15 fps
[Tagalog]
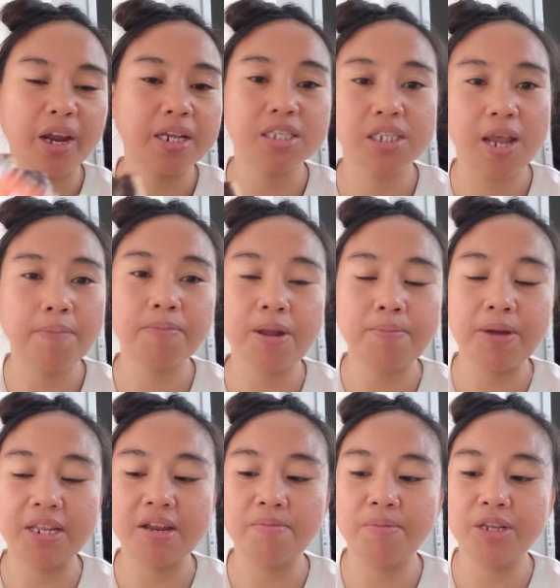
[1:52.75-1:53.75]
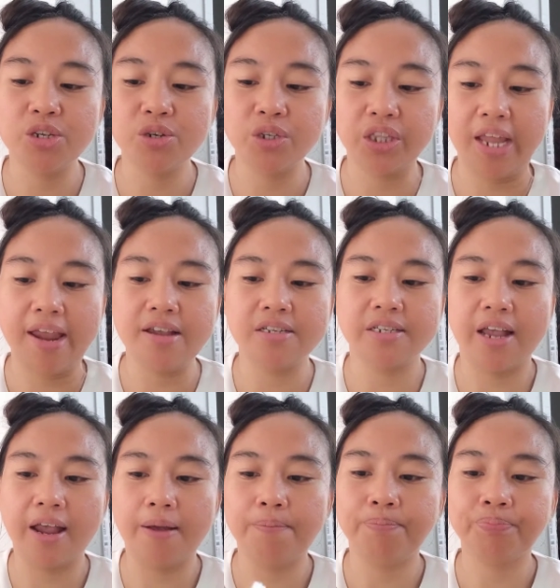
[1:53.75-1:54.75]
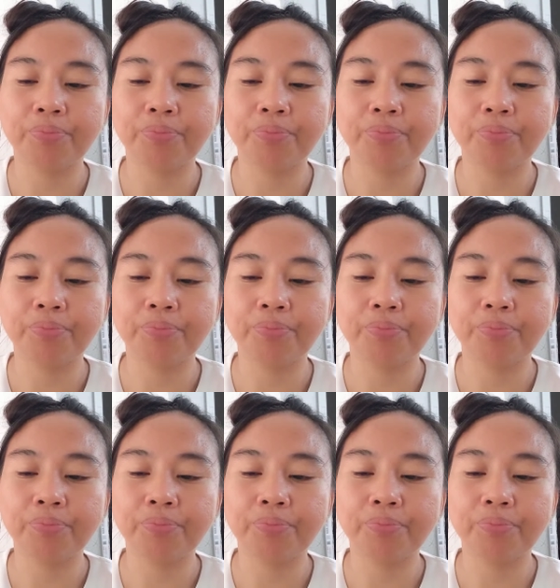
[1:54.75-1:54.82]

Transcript: It's same naman naman yung taste eh.